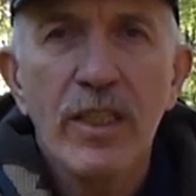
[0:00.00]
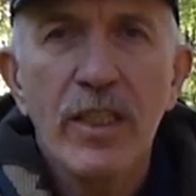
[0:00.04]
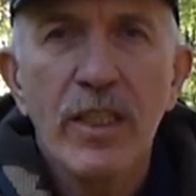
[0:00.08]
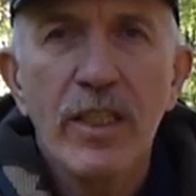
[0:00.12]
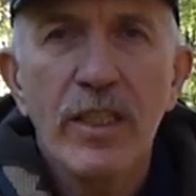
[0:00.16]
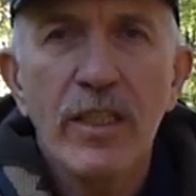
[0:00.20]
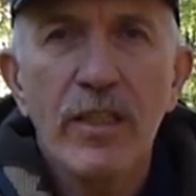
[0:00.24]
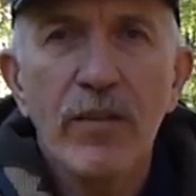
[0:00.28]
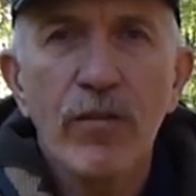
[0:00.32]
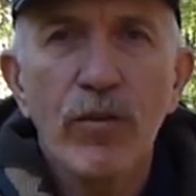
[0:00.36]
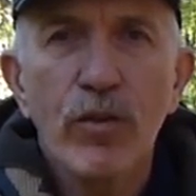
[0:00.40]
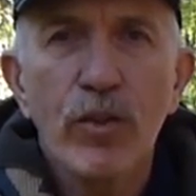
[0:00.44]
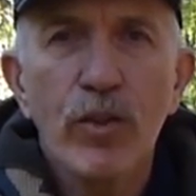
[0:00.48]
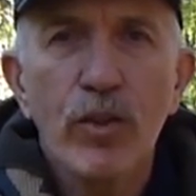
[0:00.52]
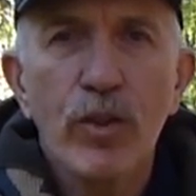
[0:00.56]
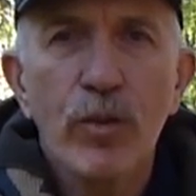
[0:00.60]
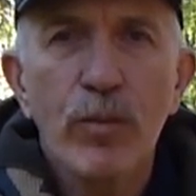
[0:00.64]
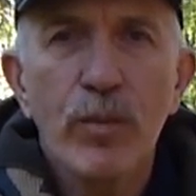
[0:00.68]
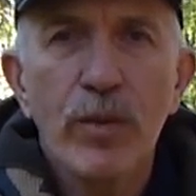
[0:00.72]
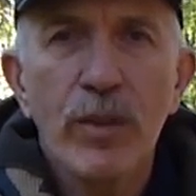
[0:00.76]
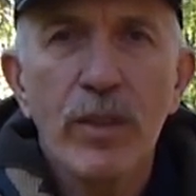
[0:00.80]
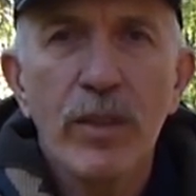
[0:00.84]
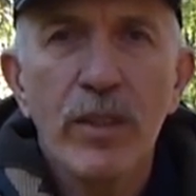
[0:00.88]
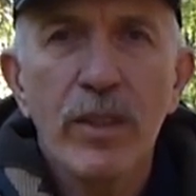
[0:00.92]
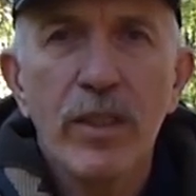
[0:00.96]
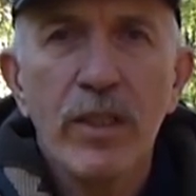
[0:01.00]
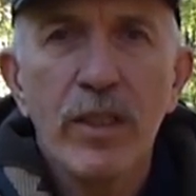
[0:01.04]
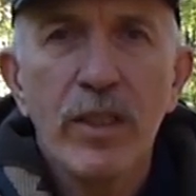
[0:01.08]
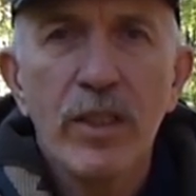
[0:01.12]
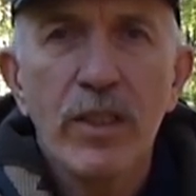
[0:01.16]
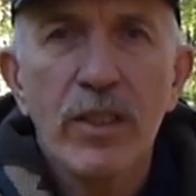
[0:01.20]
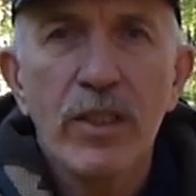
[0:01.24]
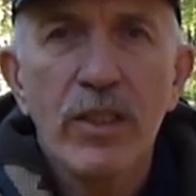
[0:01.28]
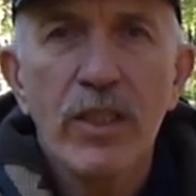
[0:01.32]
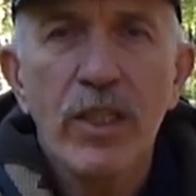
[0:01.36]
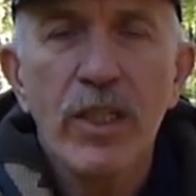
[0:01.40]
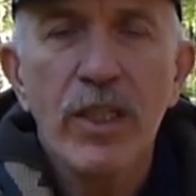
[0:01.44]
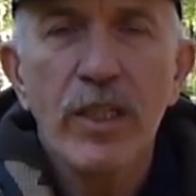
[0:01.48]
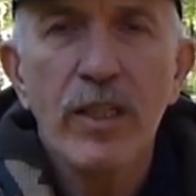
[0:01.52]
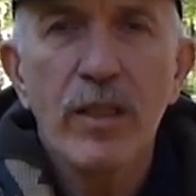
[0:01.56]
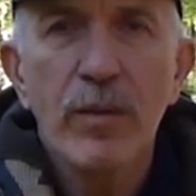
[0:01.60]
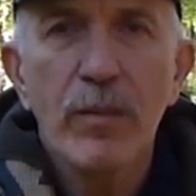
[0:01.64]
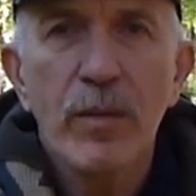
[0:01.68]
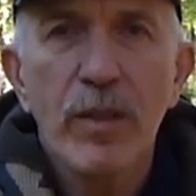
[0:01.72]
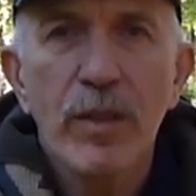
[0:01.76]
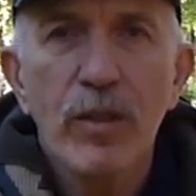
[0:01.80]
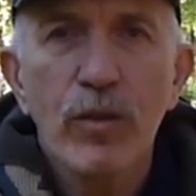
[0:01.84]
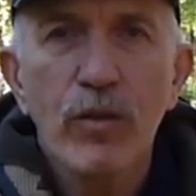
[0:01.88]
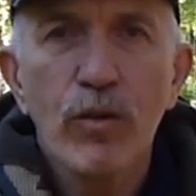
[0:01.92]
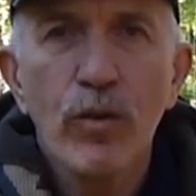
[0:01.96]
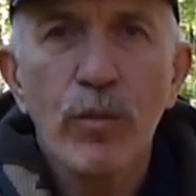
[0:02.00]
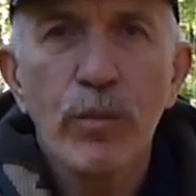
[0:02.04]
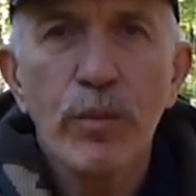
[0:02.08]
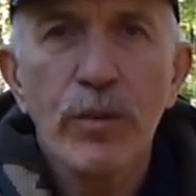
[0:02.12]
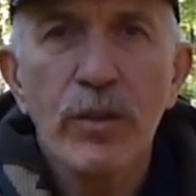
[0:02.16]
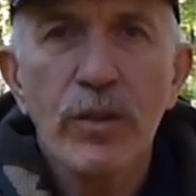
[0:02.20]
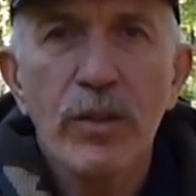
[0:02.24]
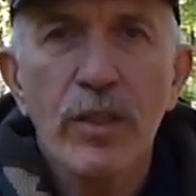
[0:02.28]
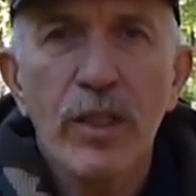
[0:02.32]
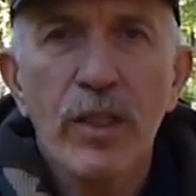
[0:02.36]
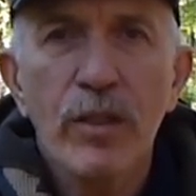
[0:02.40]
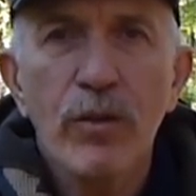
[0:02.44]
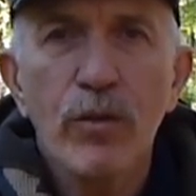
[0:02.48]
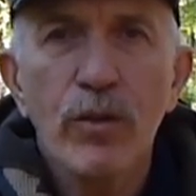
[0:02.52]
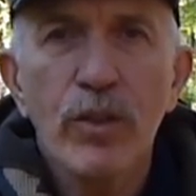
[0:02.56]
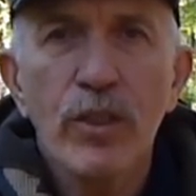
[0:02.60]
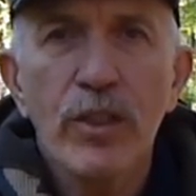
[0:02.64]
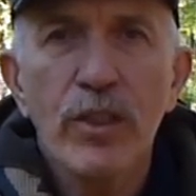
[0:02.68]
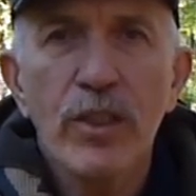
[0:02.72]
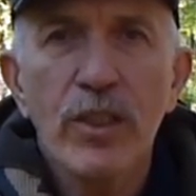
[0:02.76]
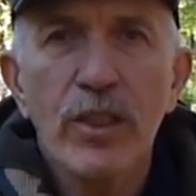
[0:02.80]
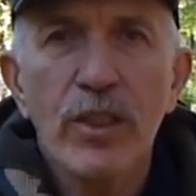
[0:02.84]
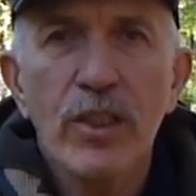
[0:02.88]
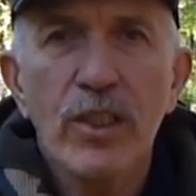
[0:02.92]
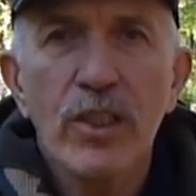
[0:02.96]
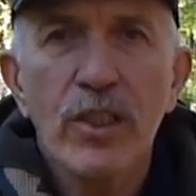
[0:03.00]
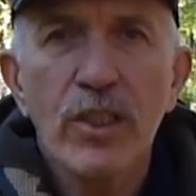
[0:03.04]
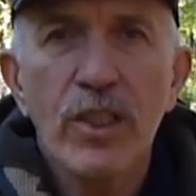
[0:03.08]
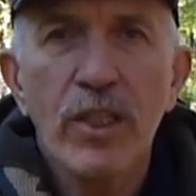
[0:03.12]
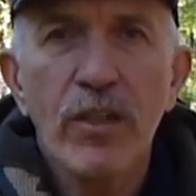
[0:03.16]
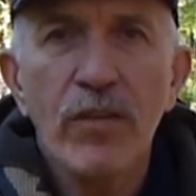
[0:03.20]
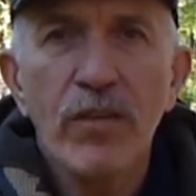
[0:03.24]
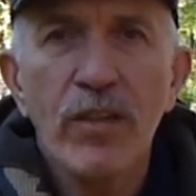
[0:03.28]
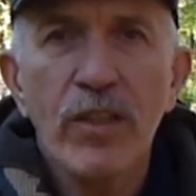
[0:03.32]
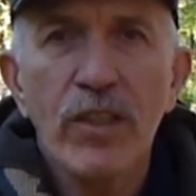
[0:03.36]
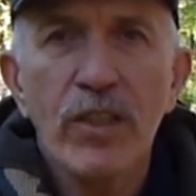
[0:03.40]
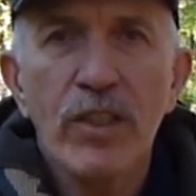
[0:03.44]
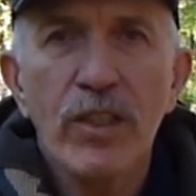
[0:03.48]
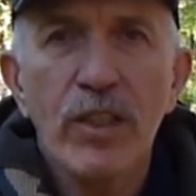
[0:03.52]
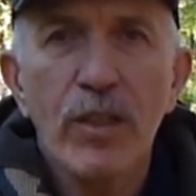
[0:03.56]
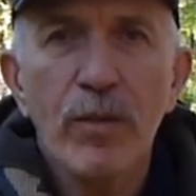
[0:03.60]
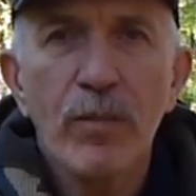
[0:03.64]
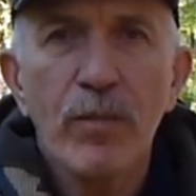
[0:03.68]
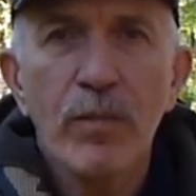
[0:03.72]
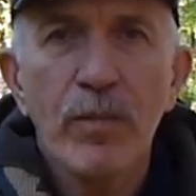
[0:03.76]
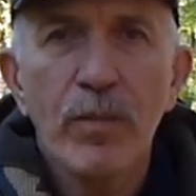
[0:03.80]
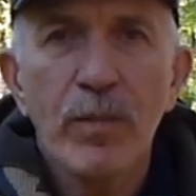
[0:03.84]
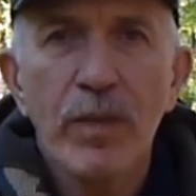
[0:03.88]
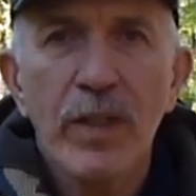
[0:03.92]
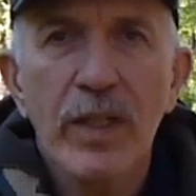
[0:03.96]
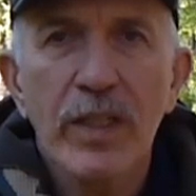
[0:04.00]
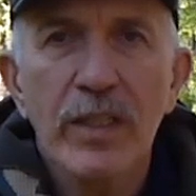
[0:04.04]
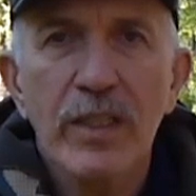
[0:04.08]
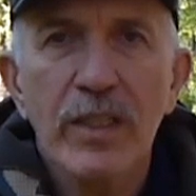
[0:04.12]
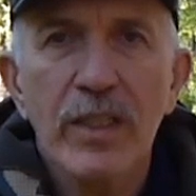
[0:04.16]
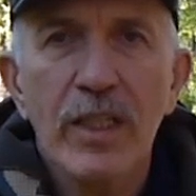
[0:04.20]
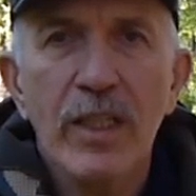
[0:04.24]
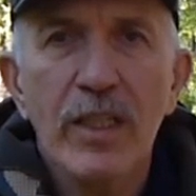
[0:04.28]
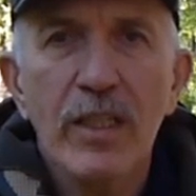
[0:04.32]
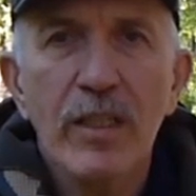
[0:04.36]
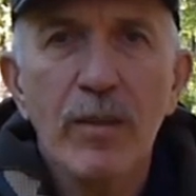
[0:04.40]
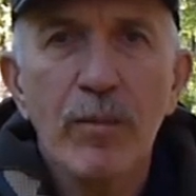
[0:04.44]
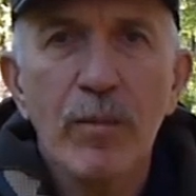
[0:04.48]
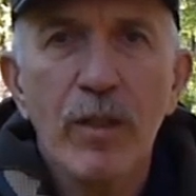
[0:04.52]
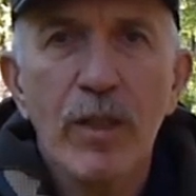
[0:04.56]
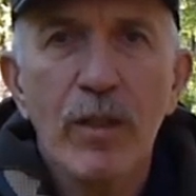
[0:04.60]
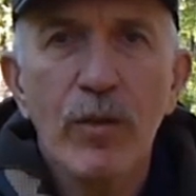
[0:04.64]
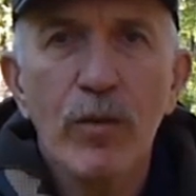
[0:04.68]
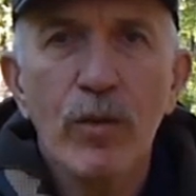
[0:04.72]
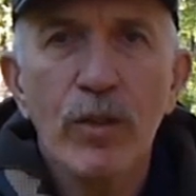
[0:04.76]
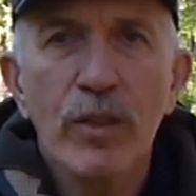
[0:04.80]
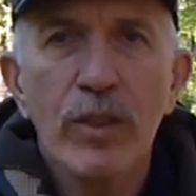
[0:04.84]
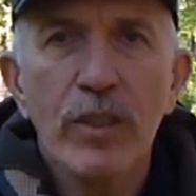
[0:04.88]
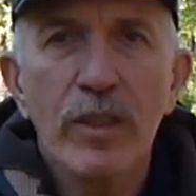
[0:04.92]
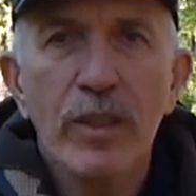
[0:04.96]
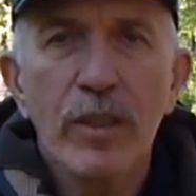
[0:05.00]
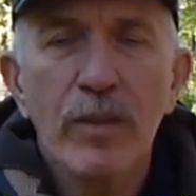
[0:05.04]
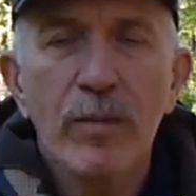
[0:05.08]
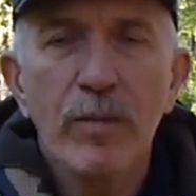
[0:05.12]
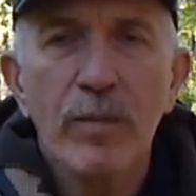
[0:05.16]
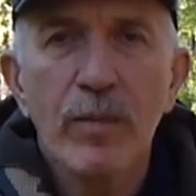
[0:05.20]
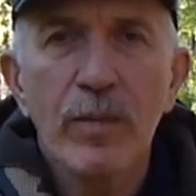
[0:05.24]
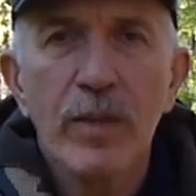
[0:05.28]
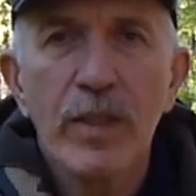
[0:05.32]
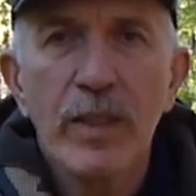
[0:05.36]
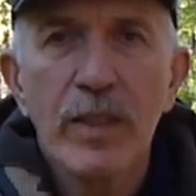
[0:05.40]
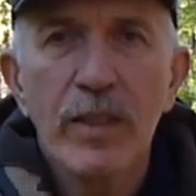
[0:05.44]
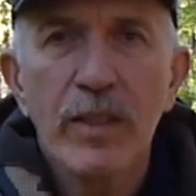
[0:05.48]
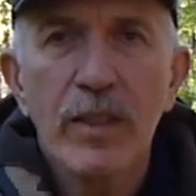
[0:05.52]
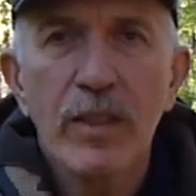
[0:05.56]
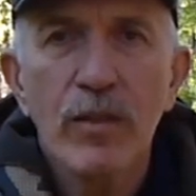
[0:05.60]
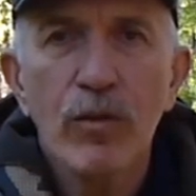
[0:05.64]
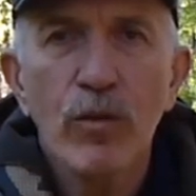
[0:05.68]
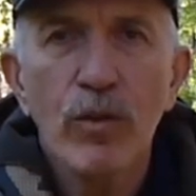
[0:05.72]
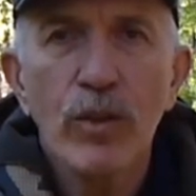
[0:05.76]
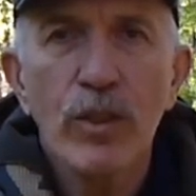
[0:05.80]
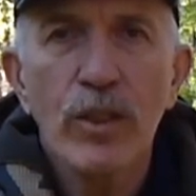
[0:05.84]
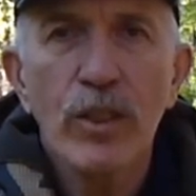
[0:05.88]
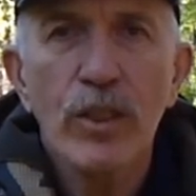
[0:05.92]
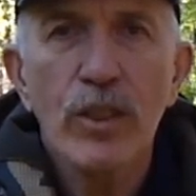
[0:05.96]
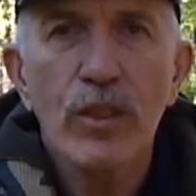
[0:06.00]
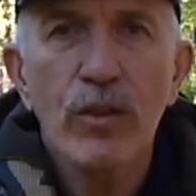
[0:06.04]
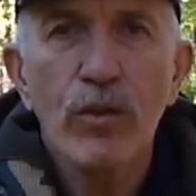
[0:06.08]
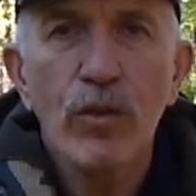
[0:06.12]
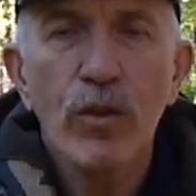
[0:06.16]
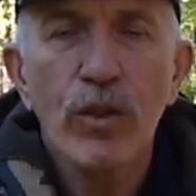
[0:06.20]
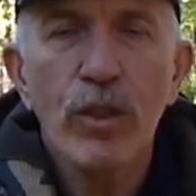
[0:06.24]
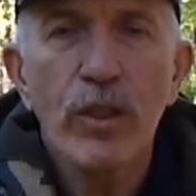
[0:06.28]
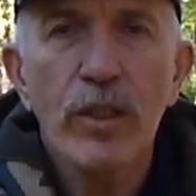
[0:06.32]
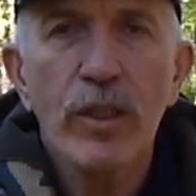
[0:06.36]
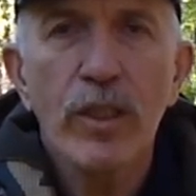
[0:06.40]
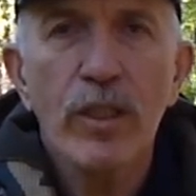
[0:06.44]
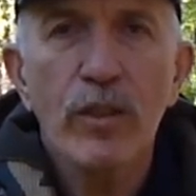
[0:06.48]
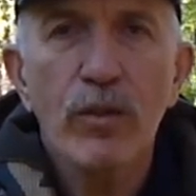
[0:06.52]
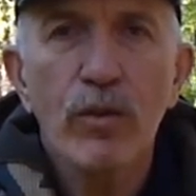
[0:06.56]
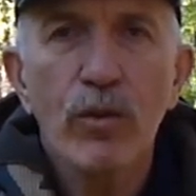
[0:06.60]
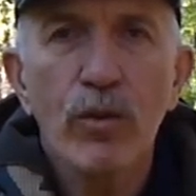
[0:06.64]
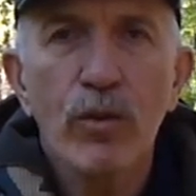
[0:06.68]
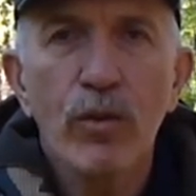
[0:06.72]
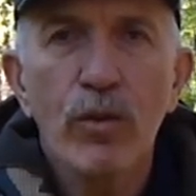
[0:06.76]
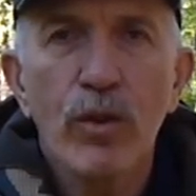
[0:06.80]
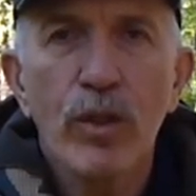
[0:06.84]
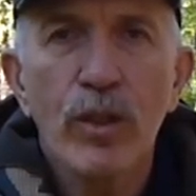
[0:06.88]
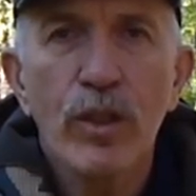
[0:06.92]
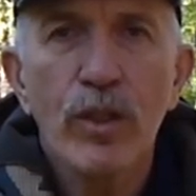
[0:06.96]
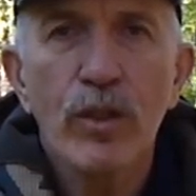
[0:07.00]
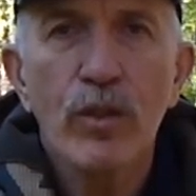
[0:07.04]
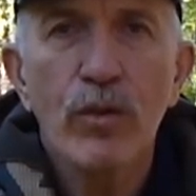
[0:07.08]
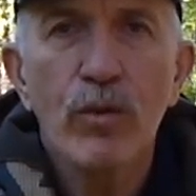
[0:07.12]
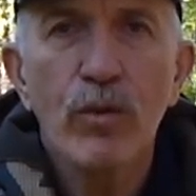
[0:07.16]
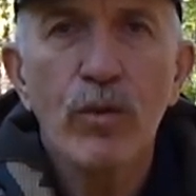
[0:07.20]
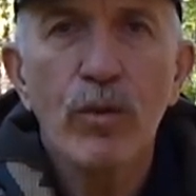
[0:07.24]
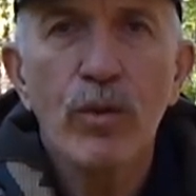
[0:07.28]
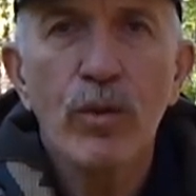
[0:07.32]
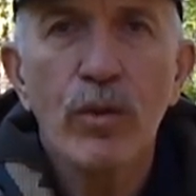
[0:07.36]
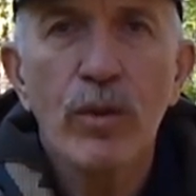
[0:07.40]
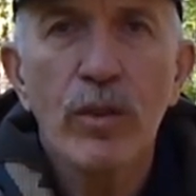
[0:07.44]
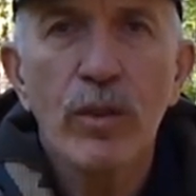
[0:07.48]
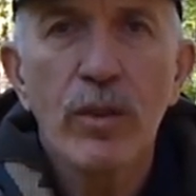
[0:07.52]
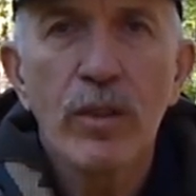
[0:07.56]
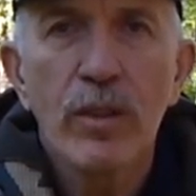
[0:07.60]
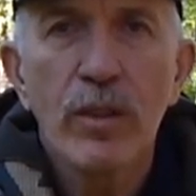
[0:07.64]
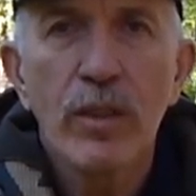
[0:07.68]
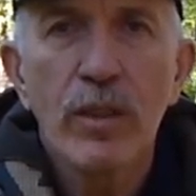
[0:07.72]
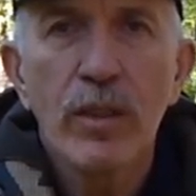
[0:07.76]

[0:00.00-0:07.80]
для того, чтобы членам охотобщества охотиться дешевле, чем остальным охотникам на той территории, которую арендует